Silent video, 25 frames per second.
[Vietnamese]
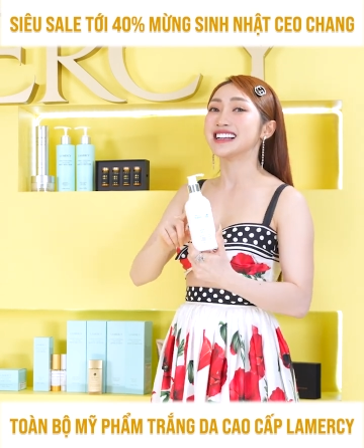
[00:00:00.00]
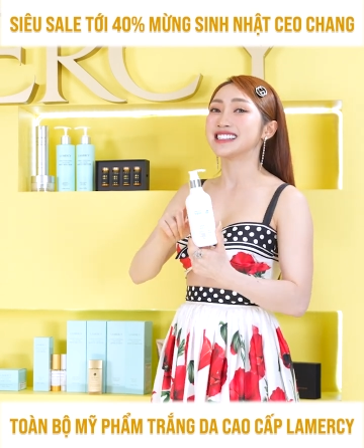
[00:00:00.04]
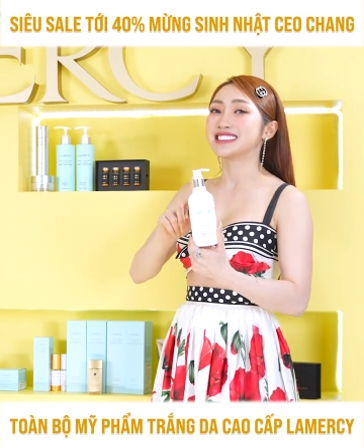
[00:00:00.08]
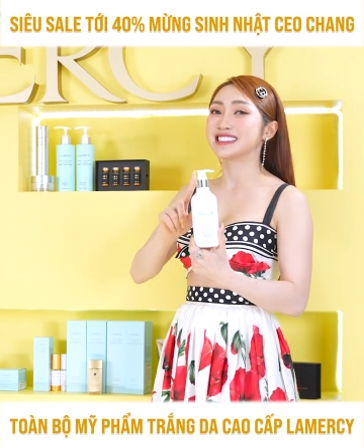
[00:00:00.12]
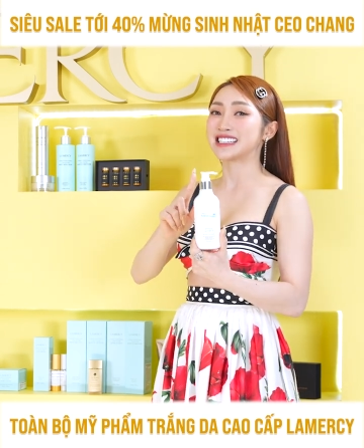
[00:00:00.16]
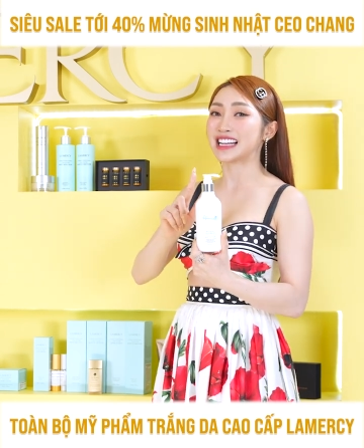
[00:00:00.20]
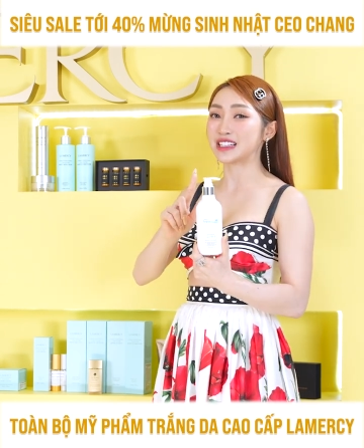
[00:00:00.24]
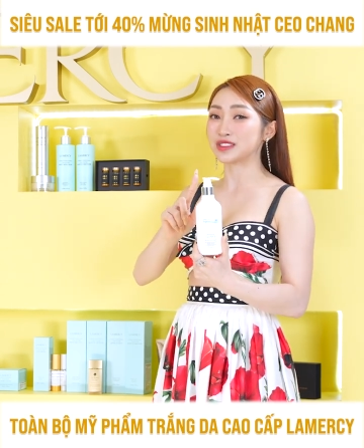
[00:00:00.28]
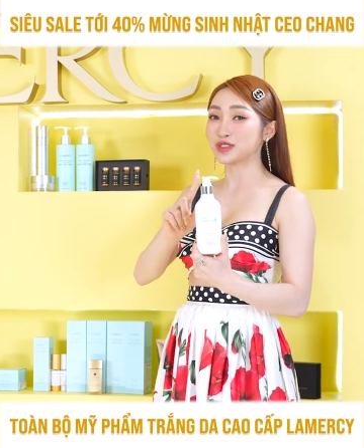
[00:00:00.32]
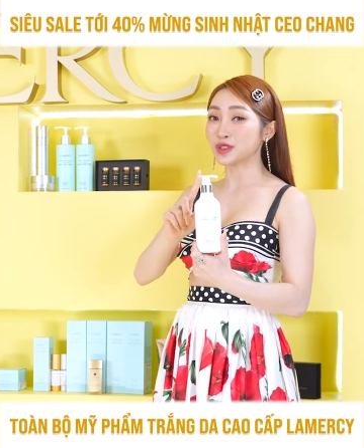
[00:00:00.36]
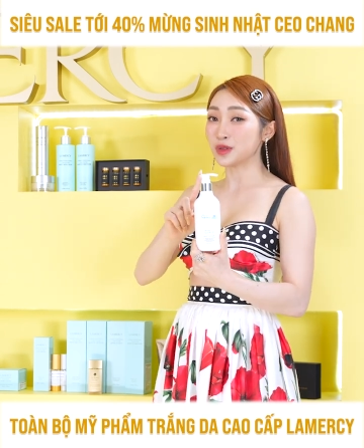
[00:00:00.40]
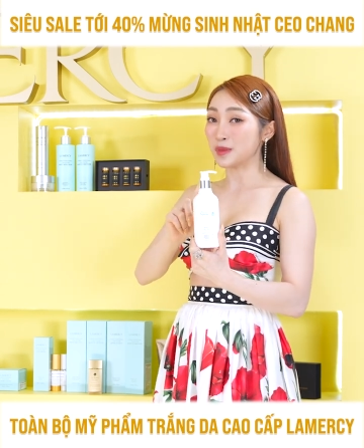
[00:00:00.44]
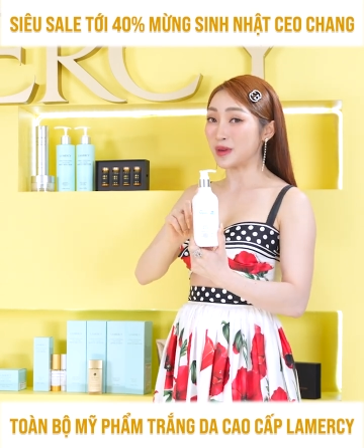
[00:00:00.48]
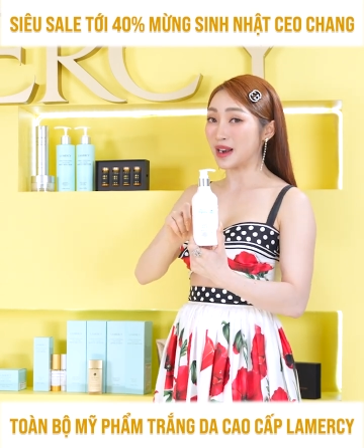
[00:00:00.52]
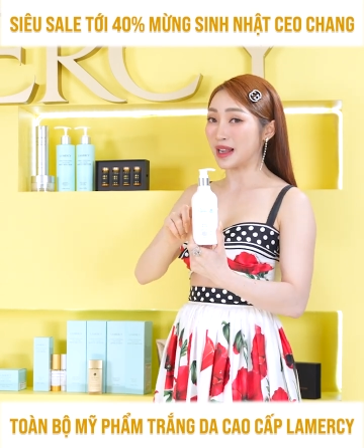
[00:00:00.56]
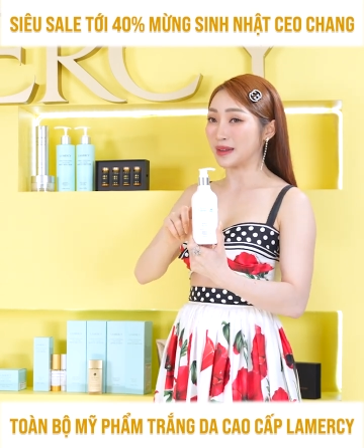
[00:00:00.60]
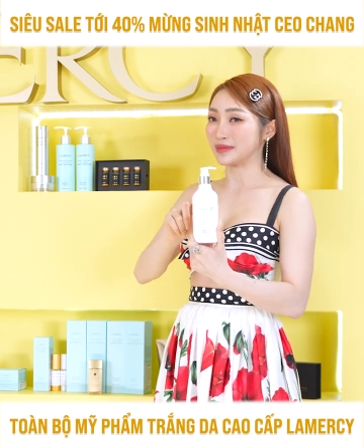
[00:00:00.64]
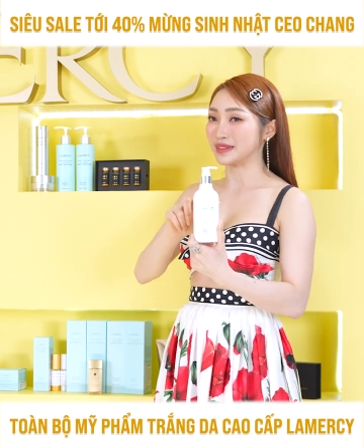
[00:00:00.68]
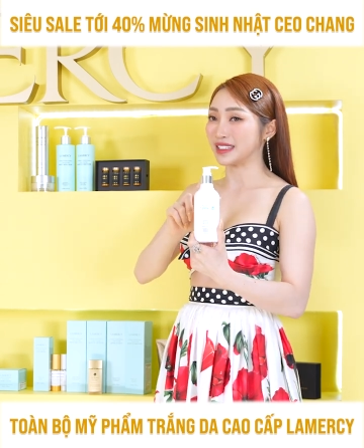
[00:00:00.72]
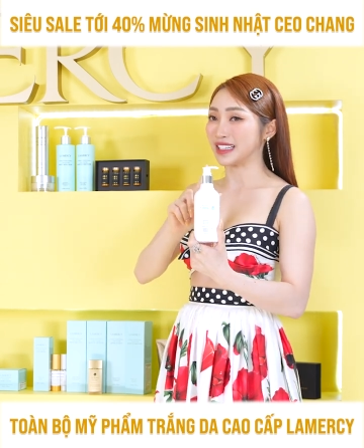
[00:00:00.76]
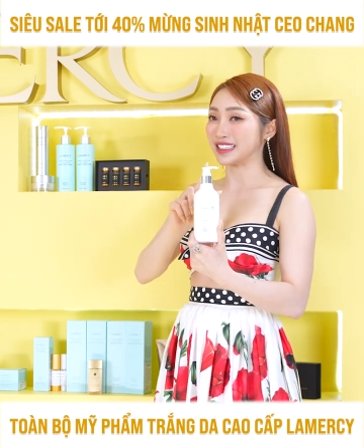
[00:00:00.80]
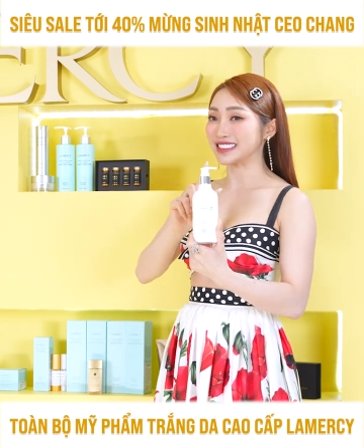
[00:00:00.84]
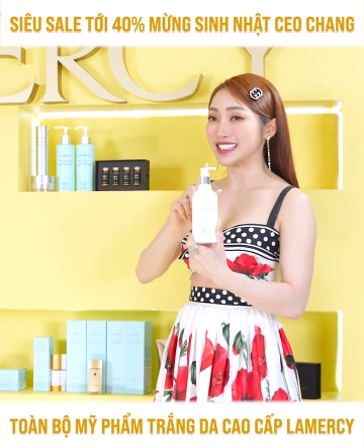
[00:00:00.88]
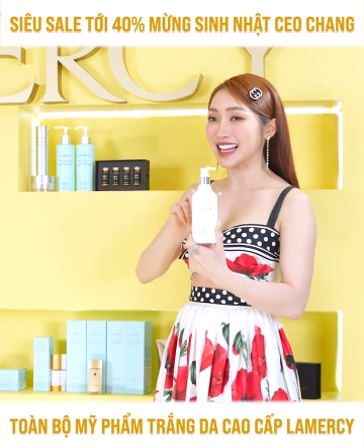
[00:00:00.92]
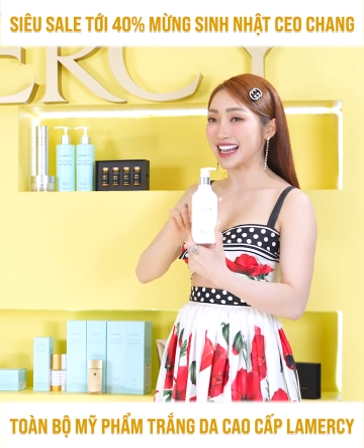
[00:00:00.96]
sẽ giúp làm
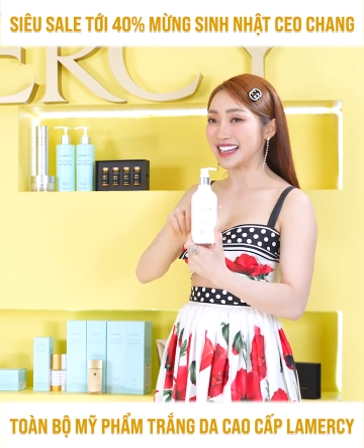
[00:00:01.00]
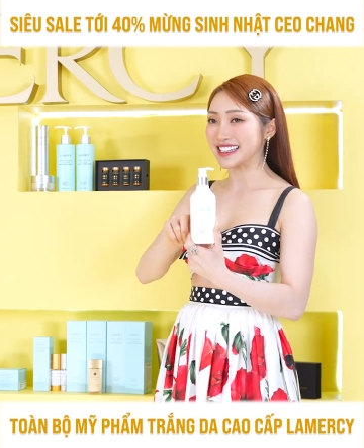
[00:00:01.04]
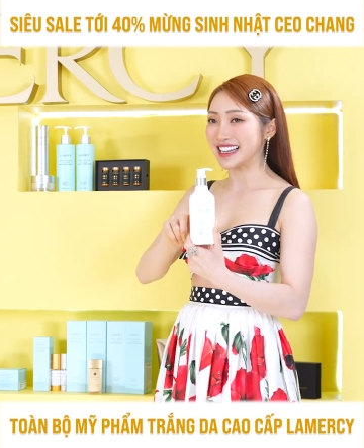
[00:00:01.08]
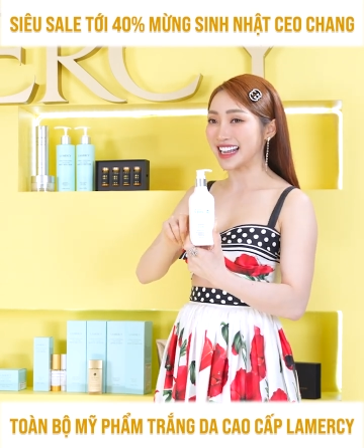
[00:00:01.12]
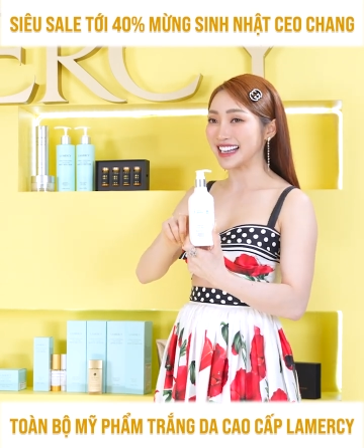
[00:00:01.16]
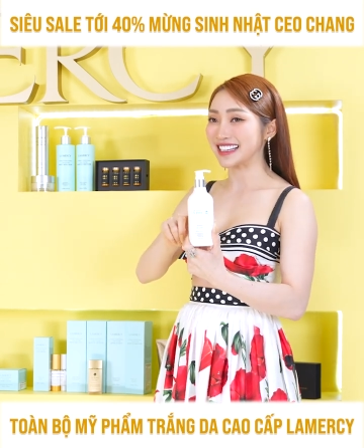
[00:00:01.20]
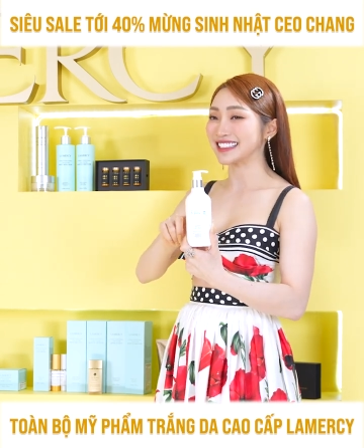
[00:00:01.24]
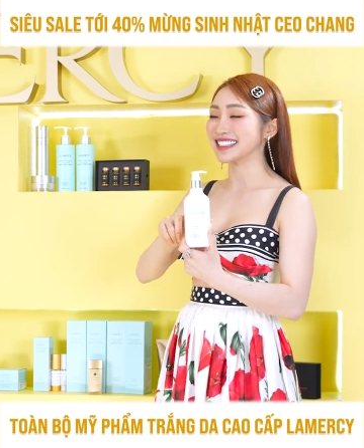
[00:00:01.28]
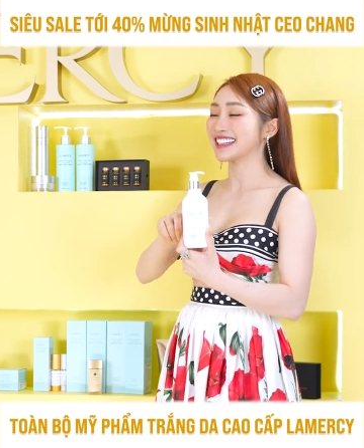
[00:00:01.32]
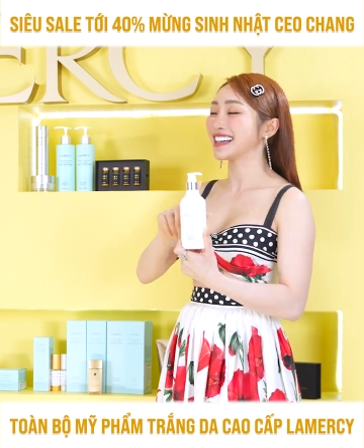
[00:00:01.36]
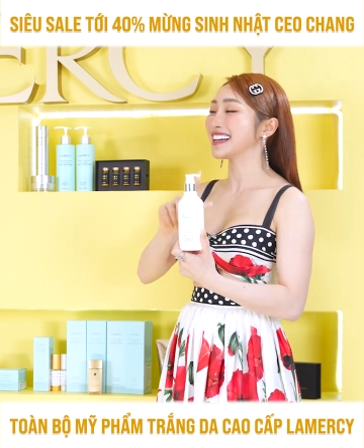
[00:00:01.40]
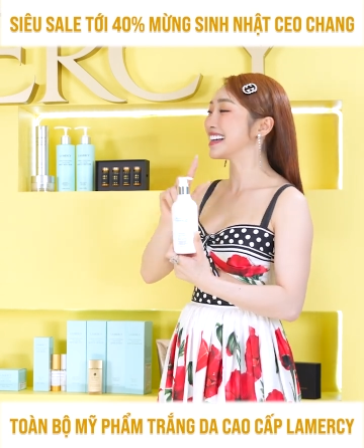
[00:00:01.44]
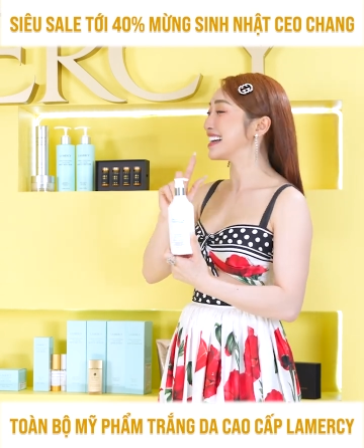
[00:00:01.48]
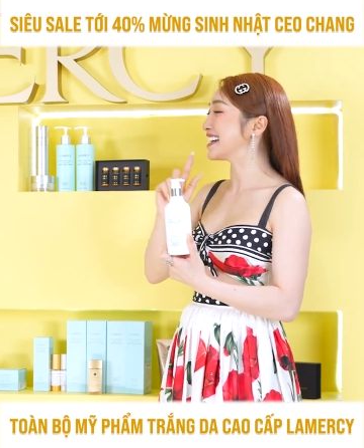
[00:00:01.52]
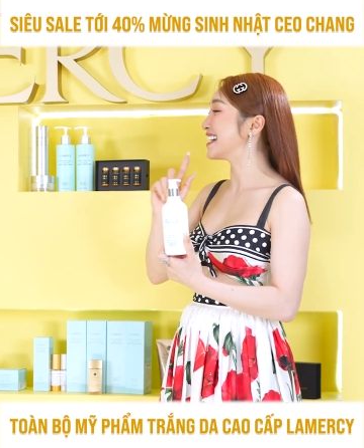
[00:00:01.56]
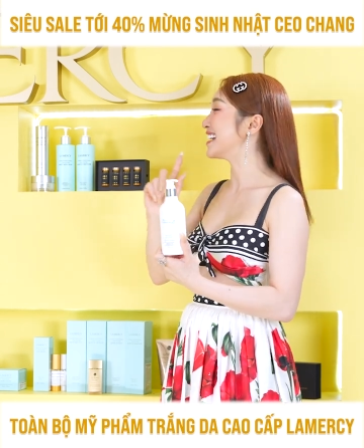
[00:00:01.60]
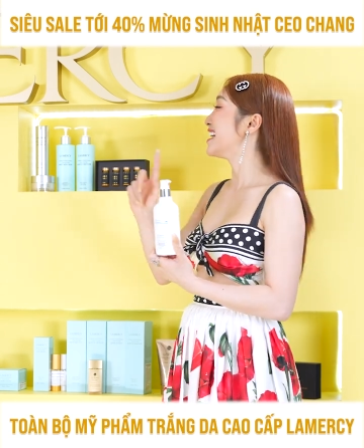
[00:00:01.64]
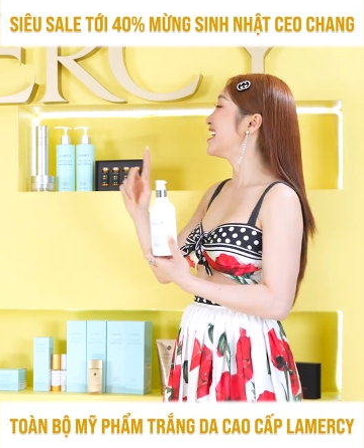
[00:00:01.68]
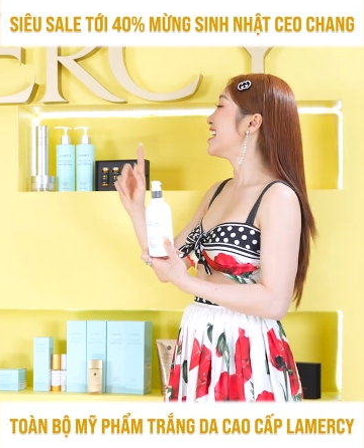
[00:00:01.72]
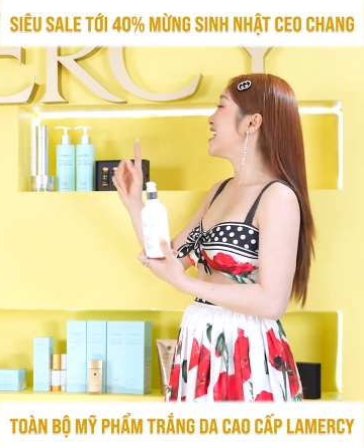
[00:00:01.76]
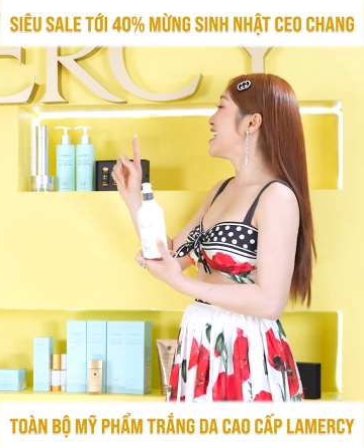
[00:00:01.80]
trắng da nhanh. Thì